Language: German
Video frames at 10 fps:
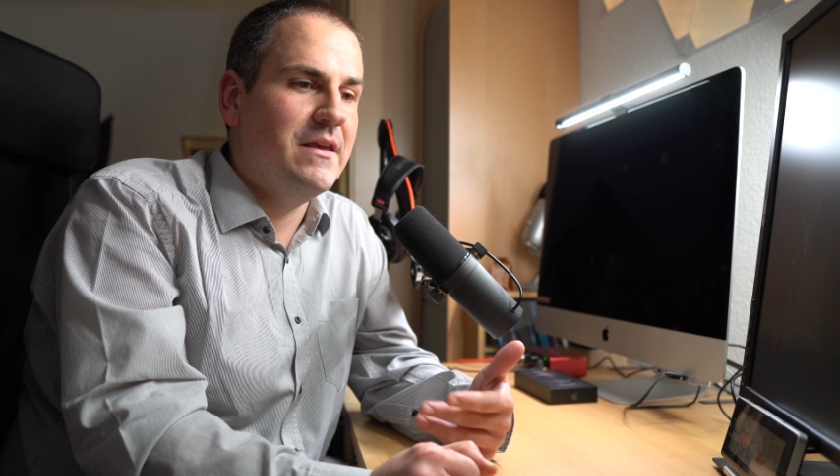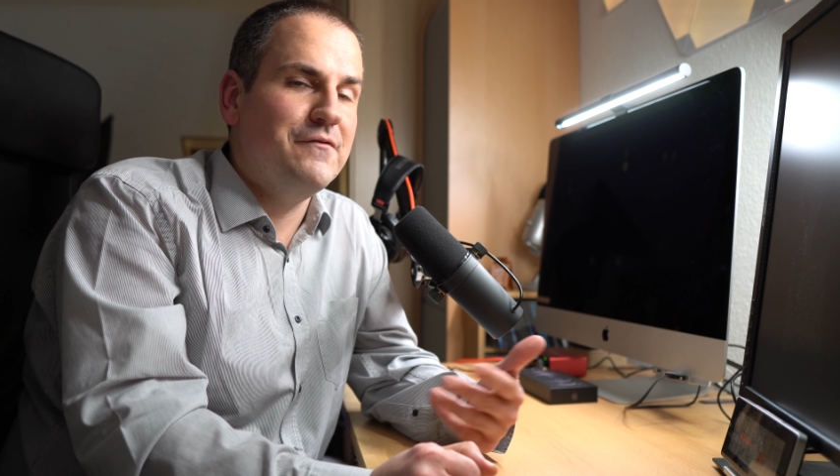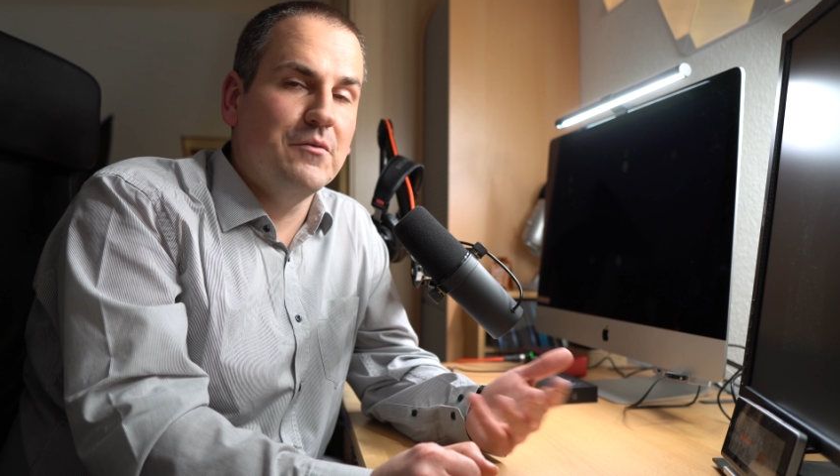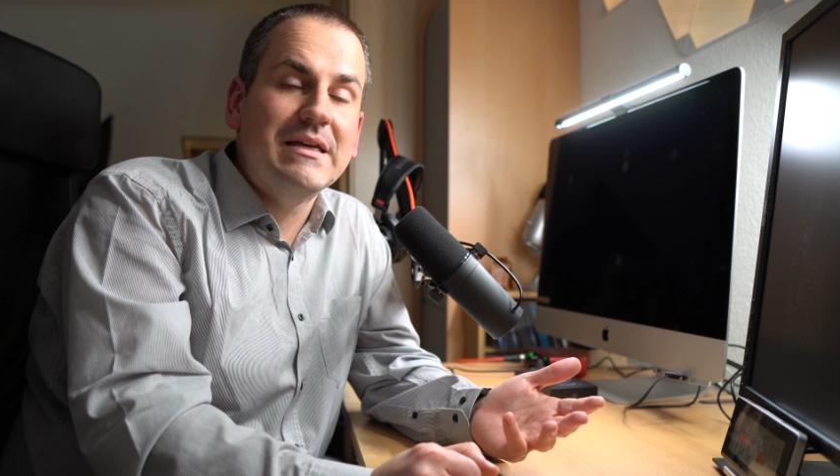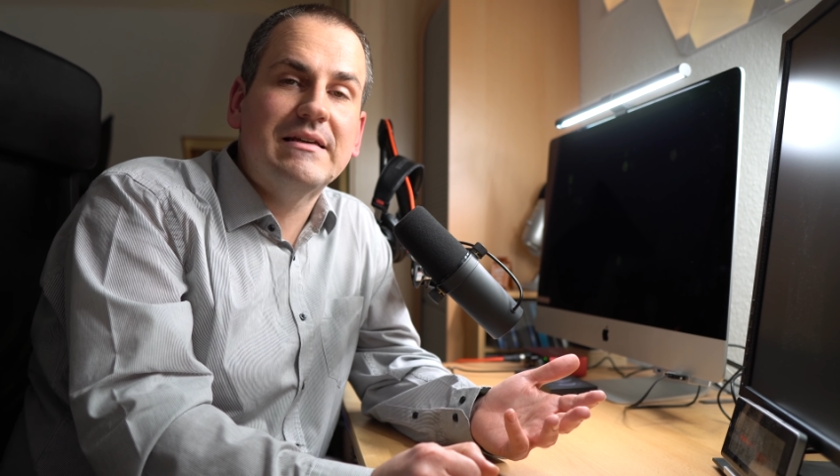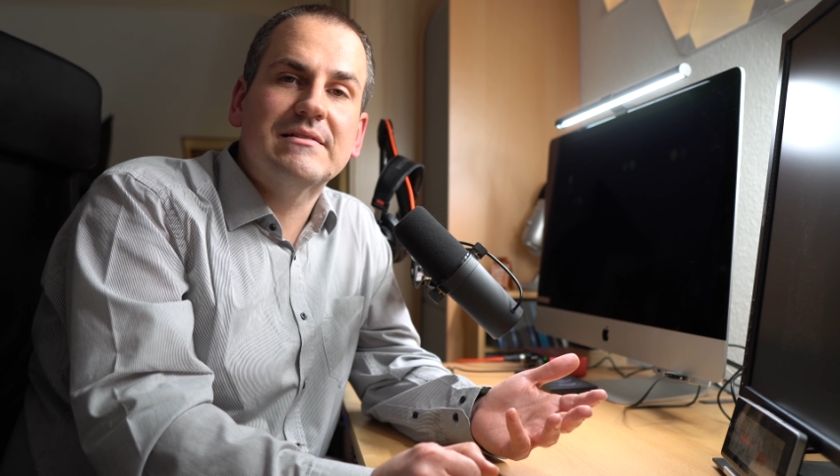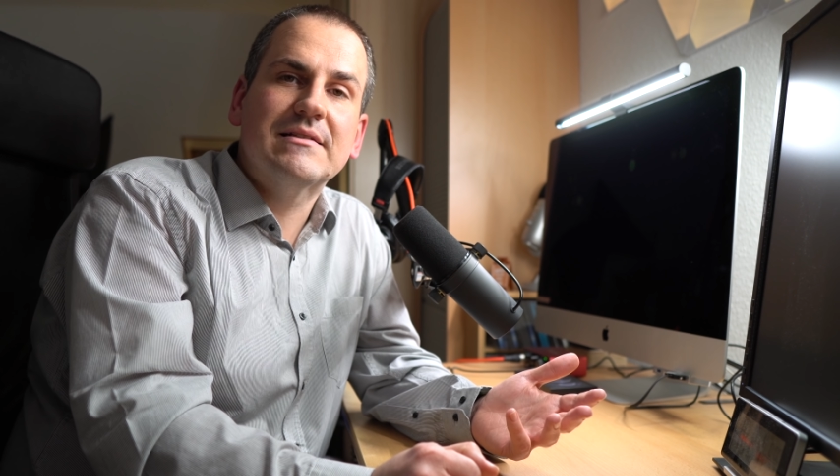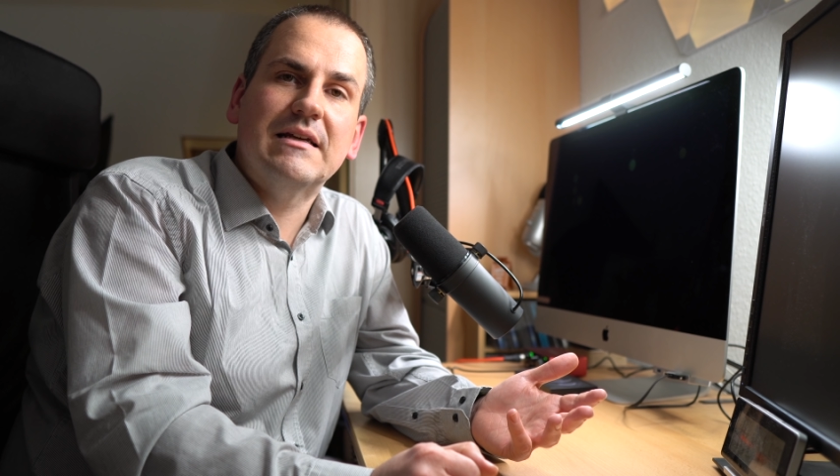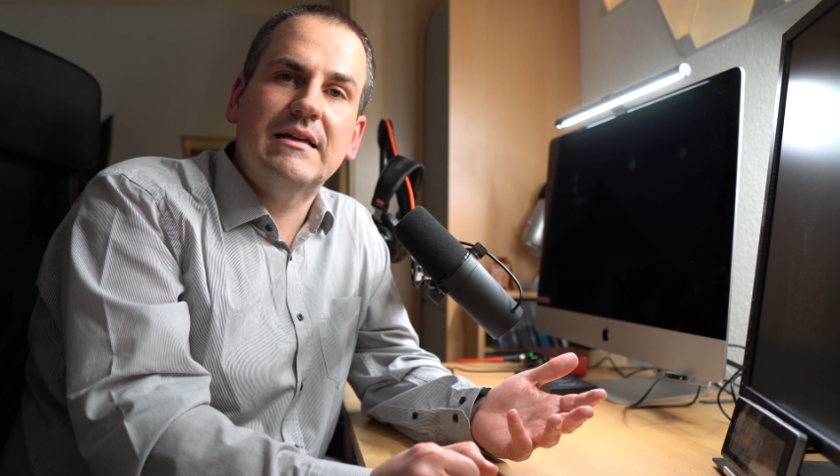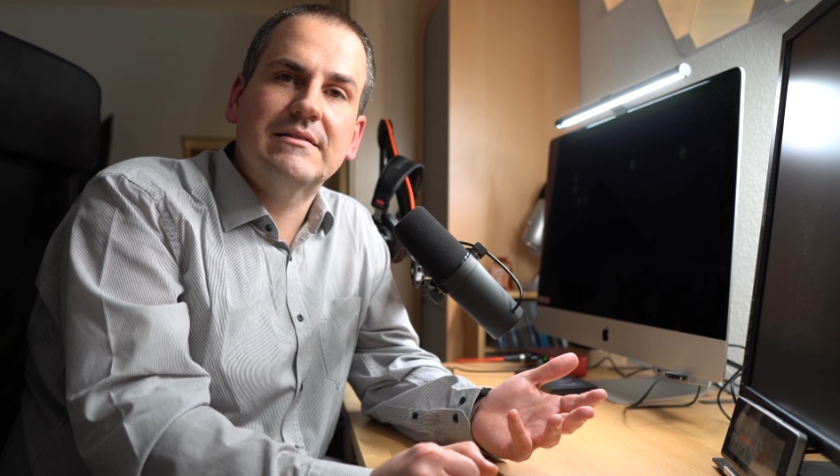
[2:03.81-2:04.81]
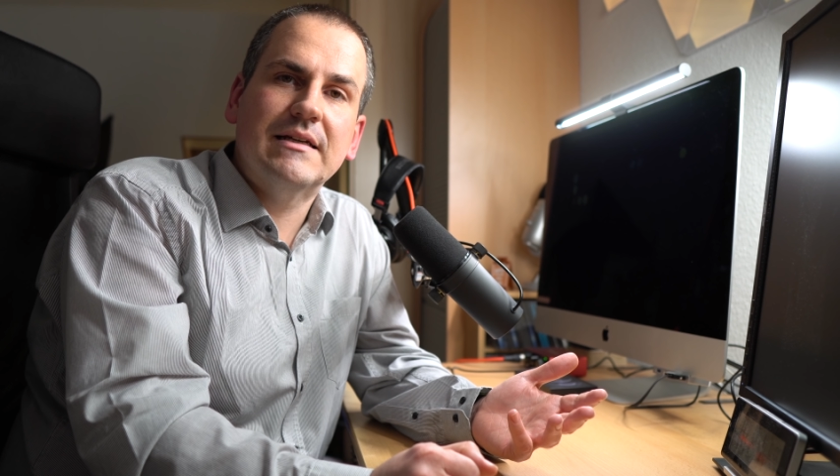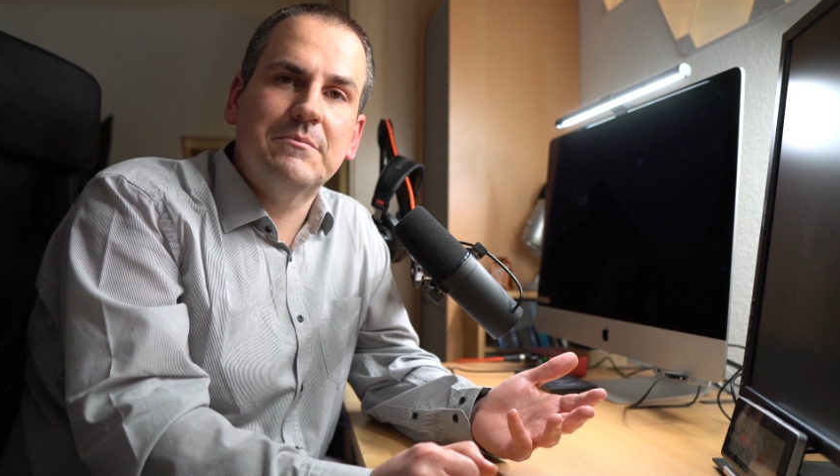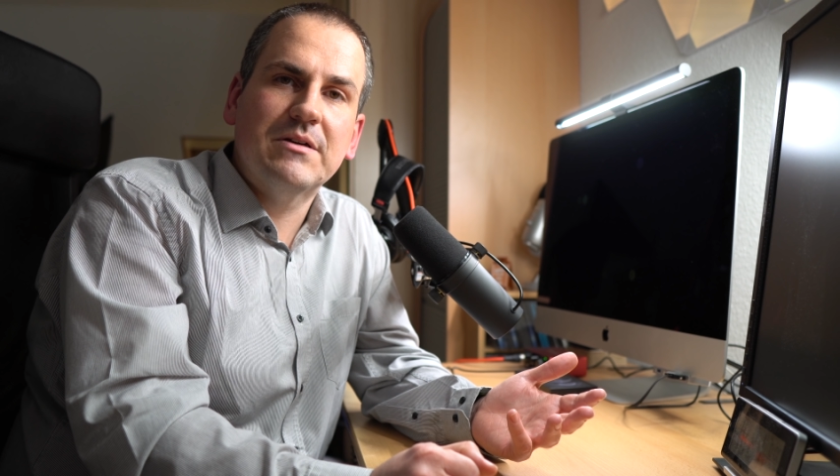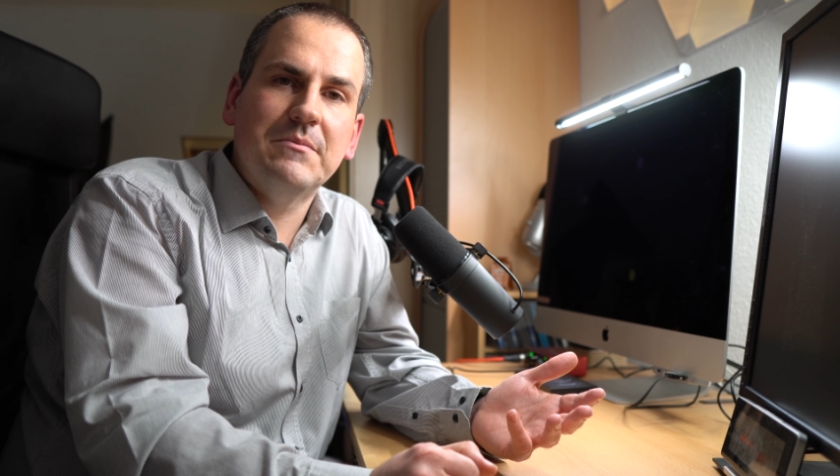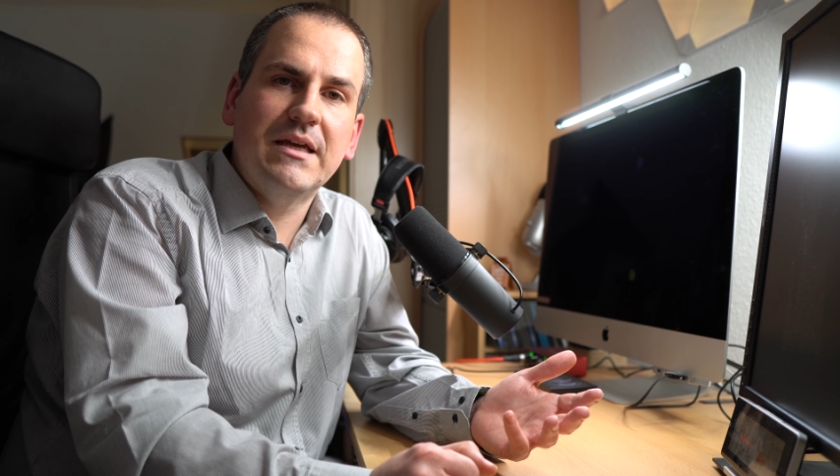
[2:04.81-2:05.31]
Für mich ist es allerdings eine
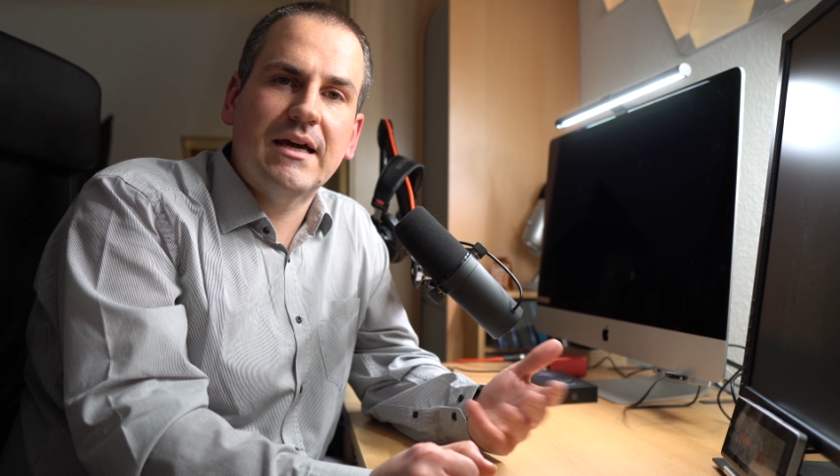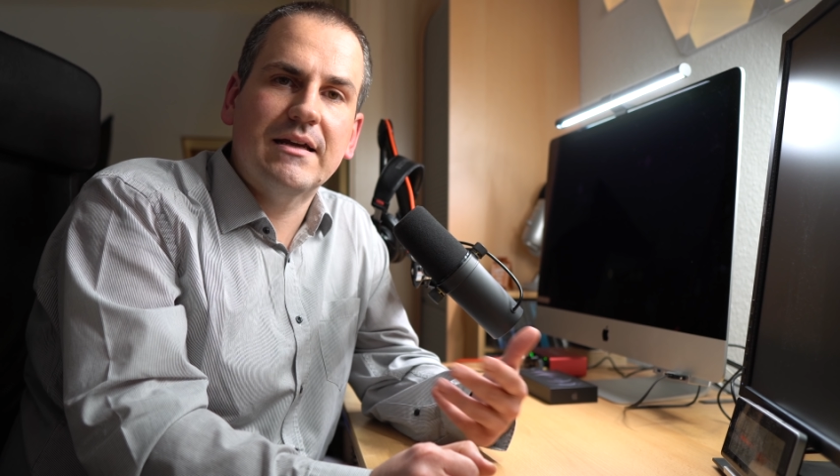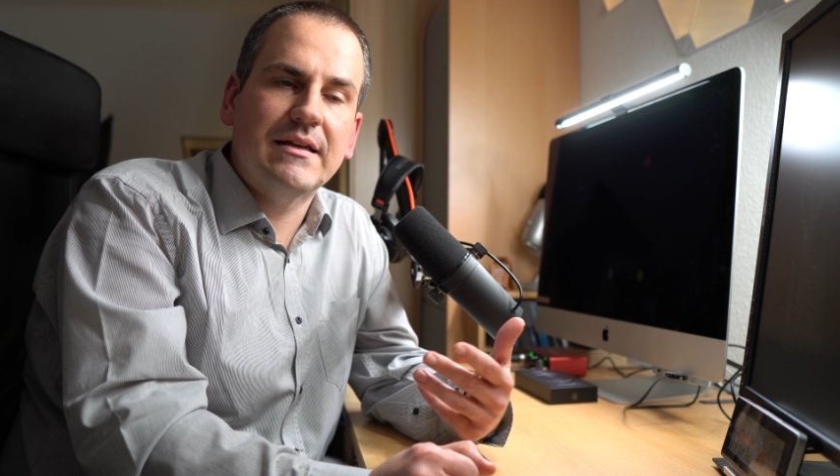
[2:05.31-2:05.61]
Premiere,